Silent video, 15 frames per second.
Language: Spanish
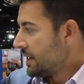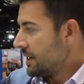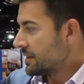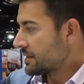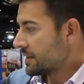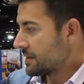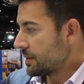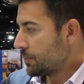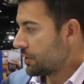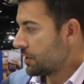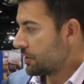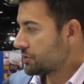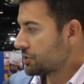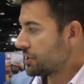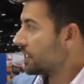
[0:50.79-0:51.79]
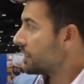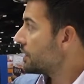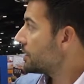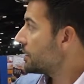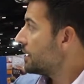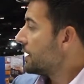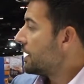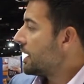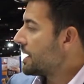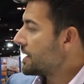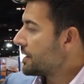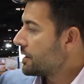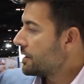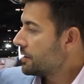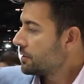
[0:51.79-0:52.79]
es que se puede conseguir
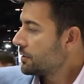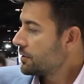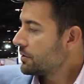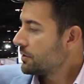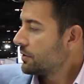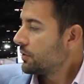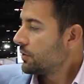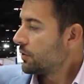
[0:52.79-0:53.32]
añadiendo